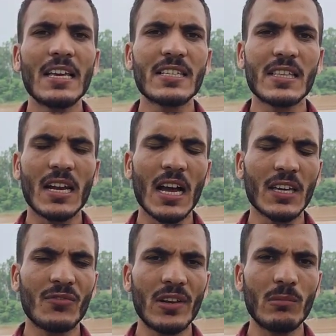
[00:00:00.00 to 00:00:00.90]
इस तरह
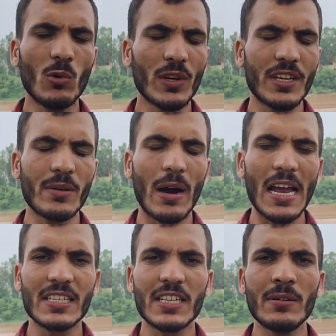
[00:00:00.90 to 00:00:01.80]
की फिल्मों की
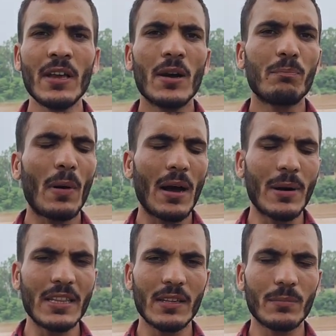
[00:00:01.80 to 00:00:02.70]
नुमाइश की
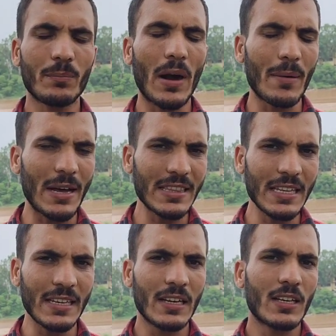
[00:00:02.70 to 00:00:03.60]
पाबंद
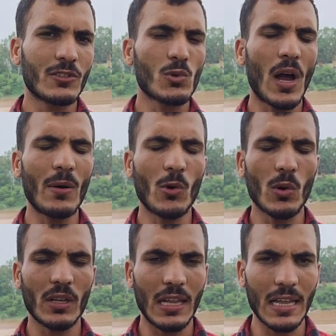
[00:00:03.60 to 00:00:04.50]
पाबंदी जो है वो
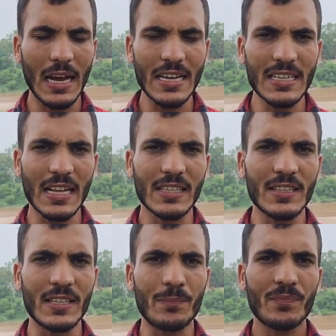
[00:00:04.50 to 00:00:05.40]
लगाई जाती
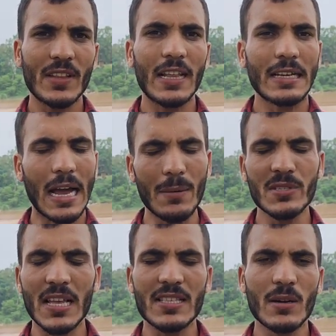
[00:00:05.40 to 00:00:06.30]
थी लेकिन अब
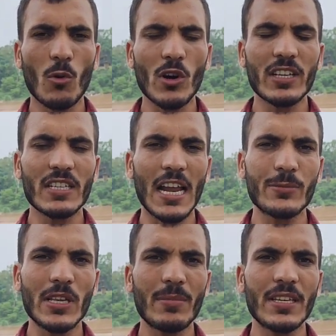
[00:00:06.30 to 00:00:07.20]
सेंसर बोर्ड की
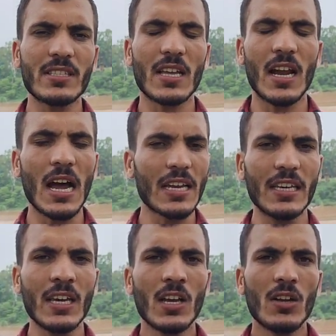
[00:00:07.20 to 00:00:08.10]
जानब से भी इस तरह
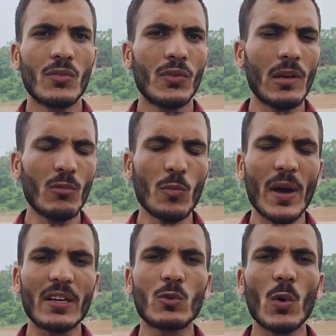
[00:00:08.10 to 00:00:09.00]
की फिल्मों
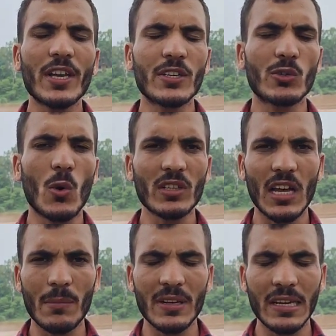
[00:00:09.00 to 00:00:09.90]
पर कोई
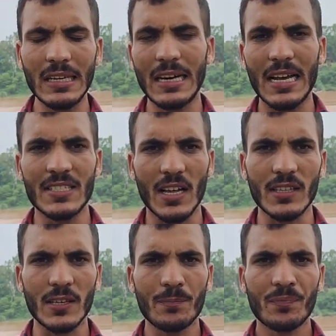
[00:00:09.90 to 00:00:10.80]
रोकथाम नहीं लगाई जाती